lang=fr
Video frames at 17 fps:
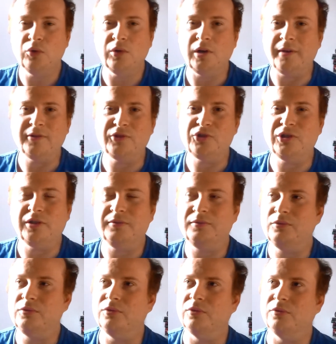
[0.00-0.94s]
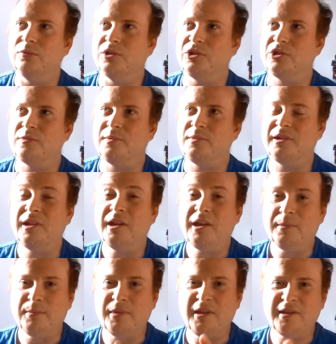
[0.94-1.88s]
Bon, on l'avait déjà vu dans Watchmen,
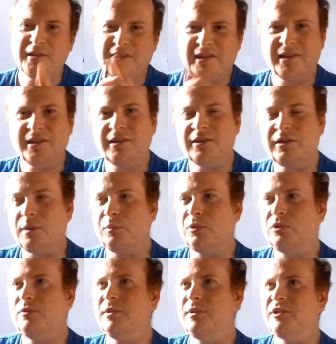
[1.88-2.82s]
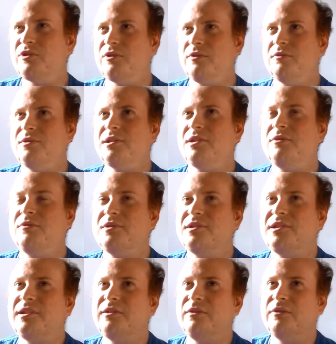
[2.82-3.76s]
mais ce qui est un peu dommage en ce qui
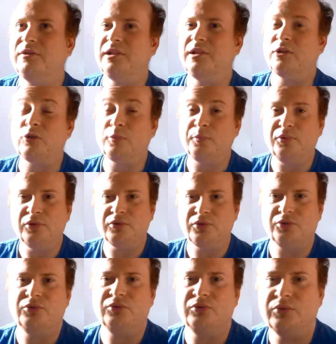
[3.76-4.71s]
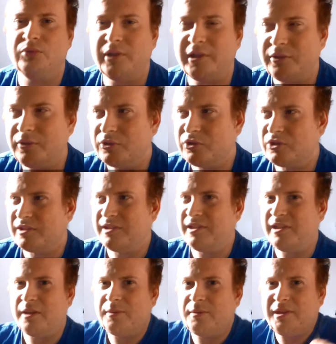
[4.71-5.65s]
concerne la corpulence du, de l'acteur, c'est
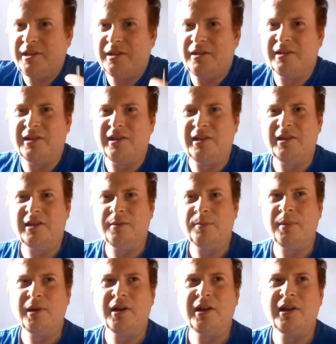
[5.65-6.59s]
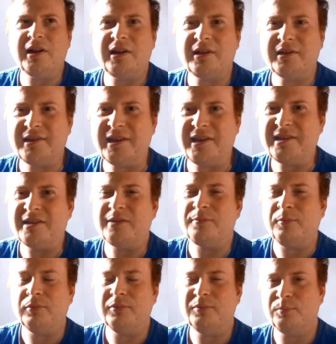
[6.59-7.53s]
qu'il n'était pas
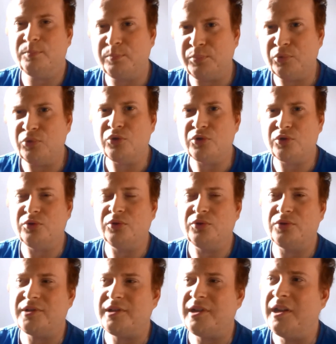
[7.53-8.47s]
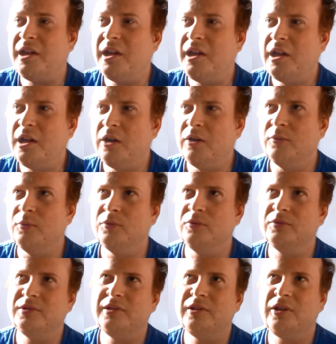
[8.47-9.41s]
assez plus costaud que ça.
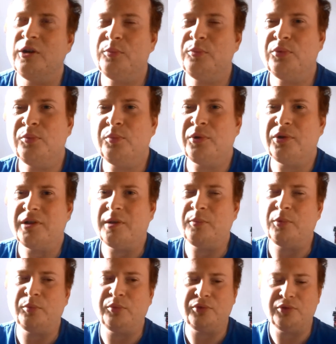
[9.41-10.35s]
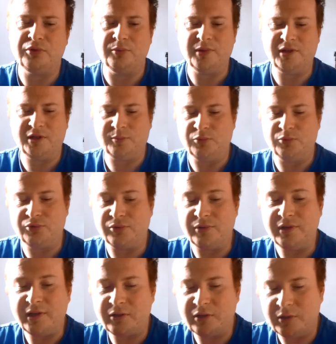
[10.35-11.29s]
Il aurait pu prendre un peu plus de masse
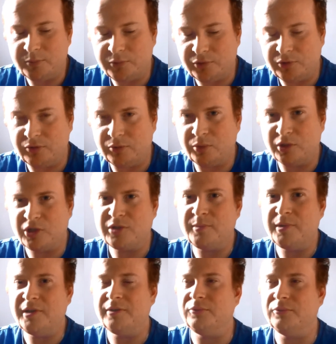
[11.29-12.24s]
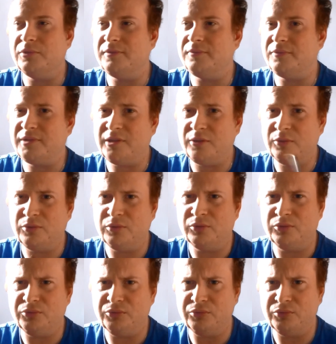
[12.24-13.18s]
musculaire comme dans Watchmen où il faisait le
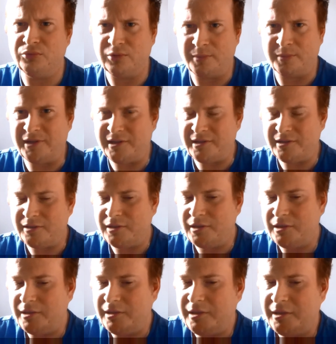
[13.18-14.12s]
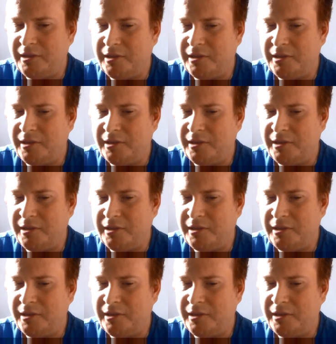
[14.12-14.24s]
rôle du comédien.